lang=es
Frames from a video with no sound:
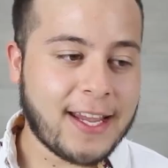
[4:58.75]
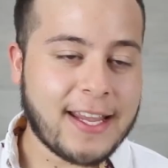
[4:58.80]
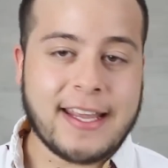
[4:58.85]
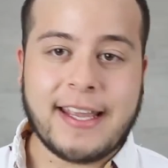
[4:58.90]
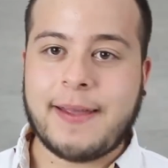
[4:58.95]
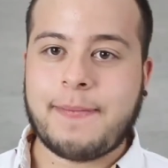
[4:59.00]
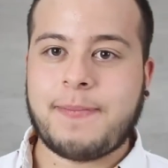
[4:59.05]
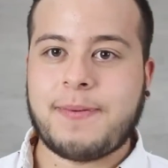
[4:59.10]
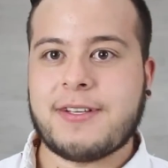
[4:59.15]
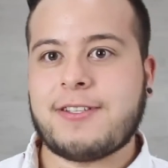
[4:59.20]

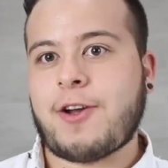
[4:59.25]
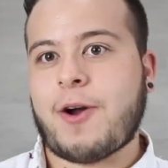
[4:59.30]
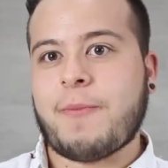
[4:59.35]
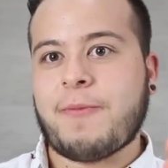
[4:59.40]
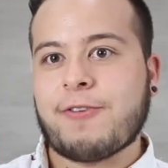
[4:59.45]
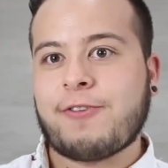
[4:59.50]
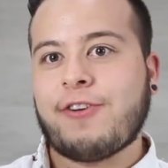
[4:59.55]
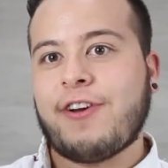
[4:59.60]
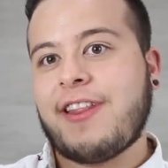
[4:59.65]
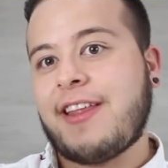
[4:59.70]
Y pues
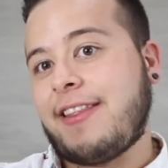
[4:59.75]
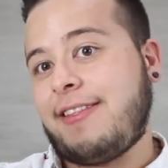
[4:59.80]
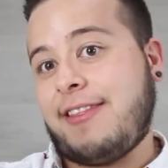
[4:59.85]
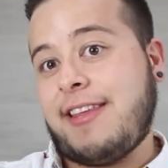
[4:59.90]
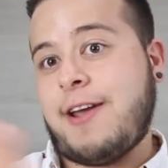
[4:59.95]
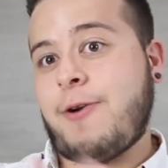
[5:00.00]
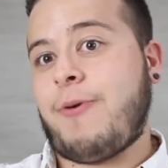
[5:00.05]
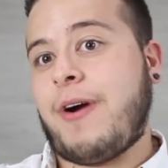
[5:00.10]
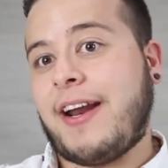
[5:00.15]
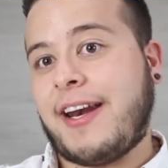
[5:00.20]
como soy de
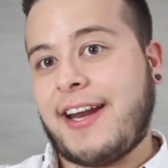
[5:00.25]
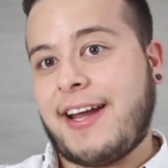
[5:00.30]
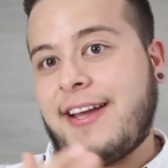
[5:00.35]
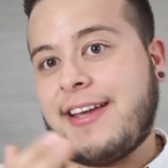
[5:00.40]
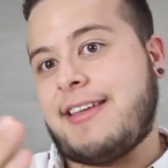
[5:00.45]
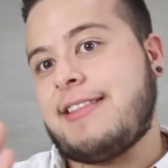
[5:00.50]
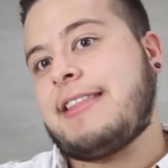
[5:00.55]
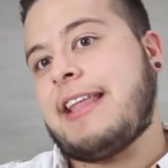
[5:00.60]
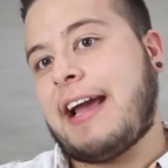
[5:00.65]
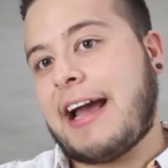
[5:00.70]

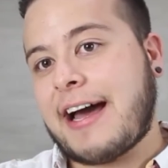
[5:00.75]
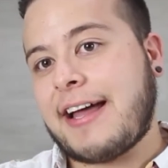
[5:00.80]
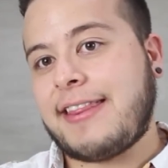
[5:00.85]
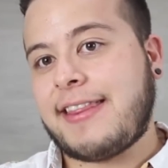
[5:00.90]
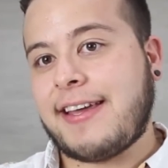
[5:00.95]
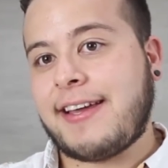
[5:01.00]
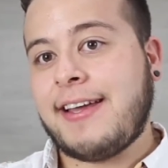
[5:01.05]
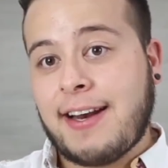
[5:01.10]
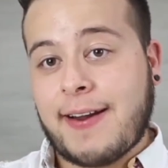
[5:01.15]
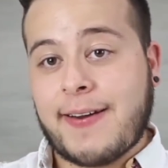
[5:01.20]
Tijuana y
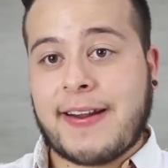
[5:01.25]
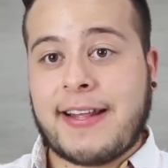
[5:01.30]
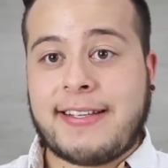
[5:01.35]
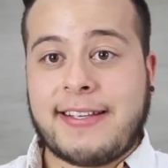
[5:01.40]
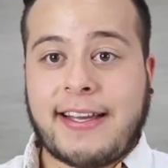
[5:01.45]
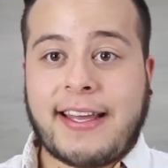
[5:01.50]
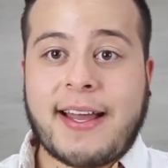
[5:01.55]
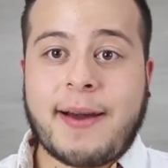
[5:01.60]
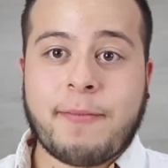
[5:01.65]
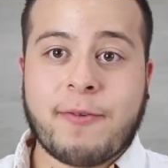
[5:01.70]
Tecate, la verdad
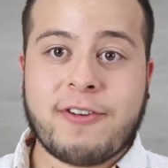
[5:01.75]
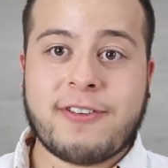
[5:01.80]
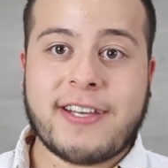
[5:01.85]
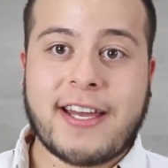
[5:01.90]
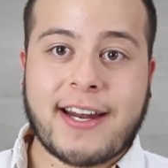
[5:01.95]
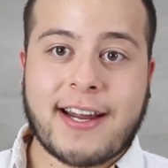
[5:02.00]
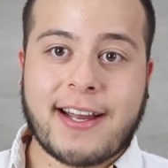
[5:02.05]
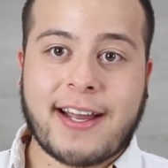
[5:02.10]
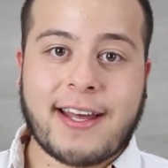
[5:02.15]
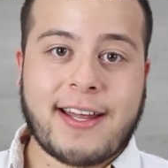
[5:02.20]
se queda muy
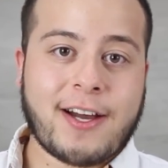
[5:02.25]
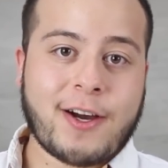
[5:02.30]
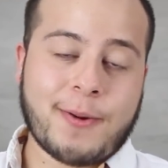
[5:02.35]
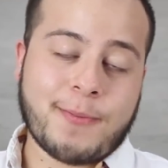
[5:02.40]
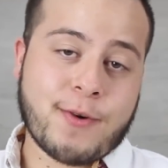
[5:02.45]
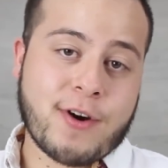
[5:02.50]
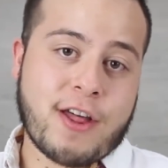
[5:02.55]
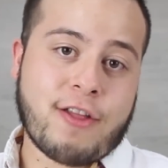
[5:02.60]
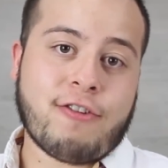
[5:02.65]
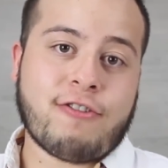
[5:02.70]
cerca, queda
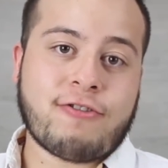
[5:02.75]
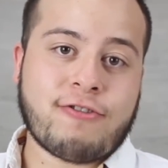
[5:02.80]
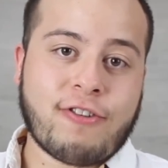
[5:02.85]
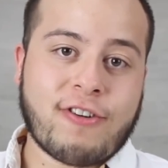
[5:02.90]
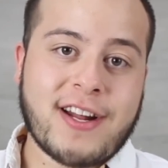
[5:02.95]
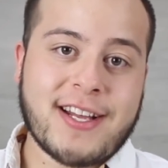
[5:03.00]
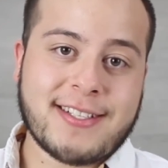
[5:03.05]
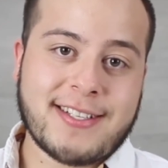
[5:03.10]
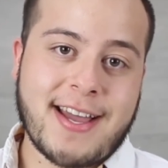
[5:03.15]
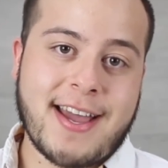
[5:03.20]
como a dos
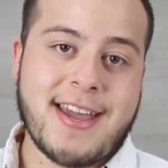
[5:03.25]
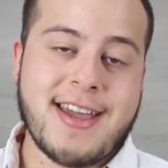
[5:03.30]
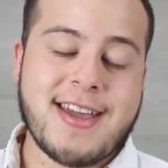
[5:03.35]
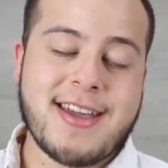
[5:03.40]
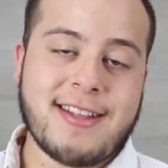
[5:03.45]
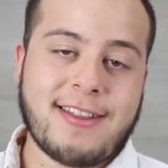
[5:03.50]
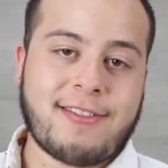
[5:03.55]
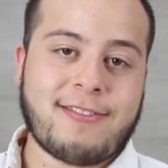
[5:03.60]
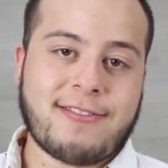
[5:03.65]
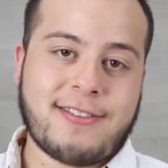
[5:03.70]
horas de
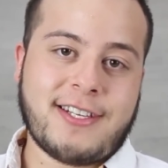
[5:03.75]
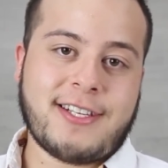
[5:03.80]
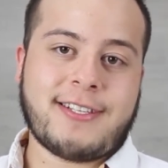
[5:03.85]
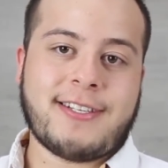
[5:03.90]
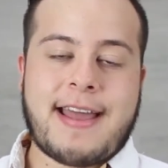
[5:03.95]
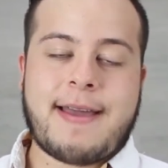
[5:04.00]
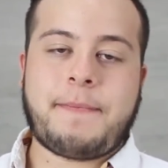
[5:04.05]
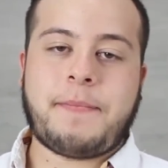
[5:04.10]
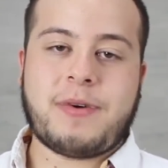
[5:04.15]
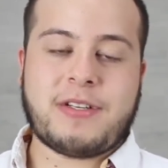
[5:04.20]
ahí,
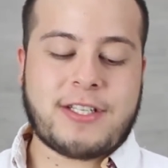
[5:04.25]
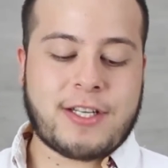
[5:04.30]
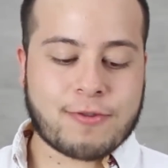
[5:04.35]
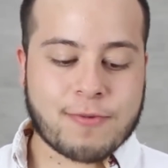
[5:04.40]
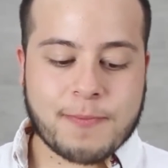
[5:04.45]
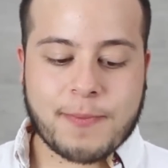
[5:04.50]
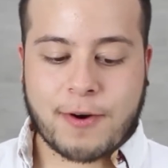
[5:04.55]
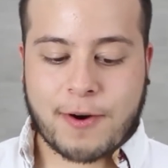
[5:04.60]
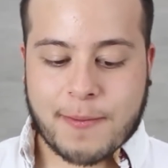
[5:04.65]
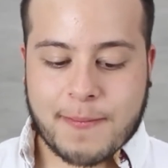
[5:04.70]
entonces eh, pues
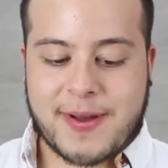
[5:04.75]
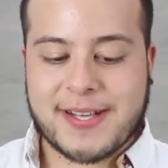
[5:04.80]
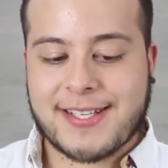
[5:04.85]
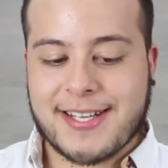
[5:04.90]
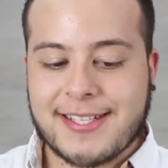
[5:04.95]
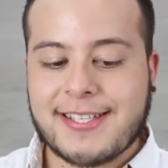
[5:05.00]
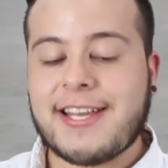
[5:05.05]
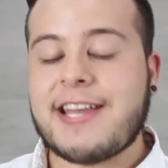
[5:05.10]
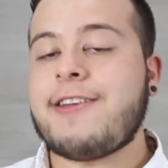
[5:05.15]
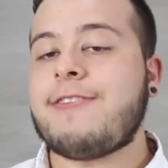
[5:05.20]
es un poco más
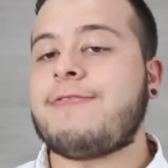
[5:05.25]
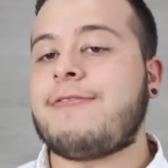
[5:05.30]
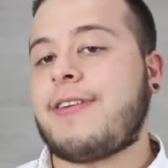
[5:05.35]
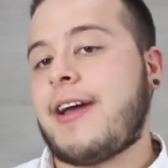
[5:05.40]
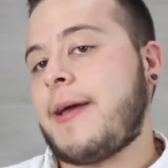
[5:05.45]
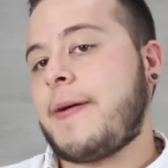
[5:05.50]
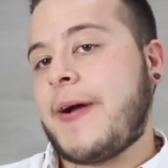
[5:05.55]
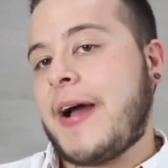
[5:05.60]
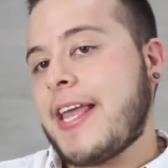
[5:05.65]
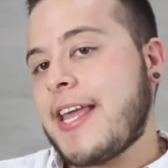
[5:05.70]
sencillo que